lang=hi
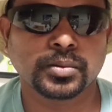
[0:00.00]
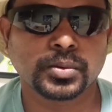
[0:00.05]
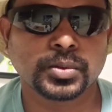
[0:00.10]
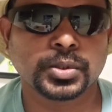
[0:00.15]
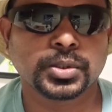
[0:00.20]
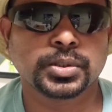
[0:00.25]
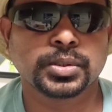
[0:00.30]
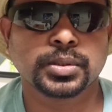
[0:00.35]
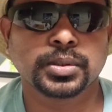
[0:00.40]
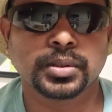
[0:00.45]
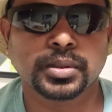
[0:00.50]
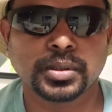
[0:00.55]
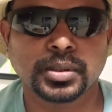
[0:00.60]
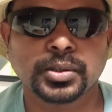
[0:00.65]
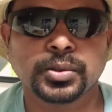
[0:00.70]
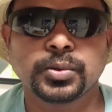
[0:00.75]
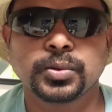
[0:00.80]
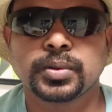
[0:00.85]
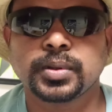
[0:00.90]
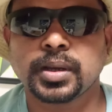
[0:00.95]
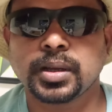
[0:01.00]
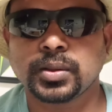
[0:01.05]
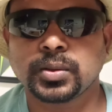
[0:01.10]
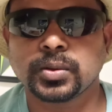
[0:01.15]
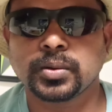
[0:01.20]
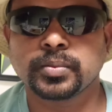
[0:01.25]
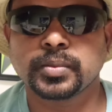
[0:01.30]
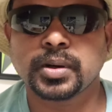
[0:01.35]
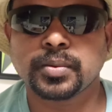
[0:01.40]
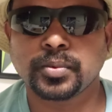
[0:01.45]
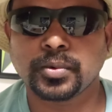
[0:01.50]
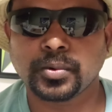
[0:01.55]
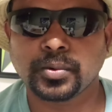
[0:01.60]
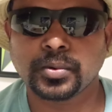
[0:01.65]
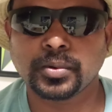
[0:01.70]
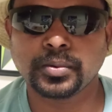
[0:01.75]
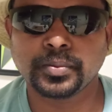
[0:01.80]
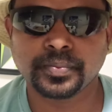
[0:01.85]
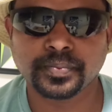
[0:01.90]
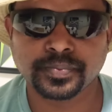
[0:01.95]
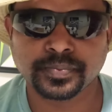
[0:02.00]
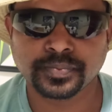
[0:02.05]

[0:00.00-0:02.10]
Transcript: कुछ ये होता है तो हम आप लोग को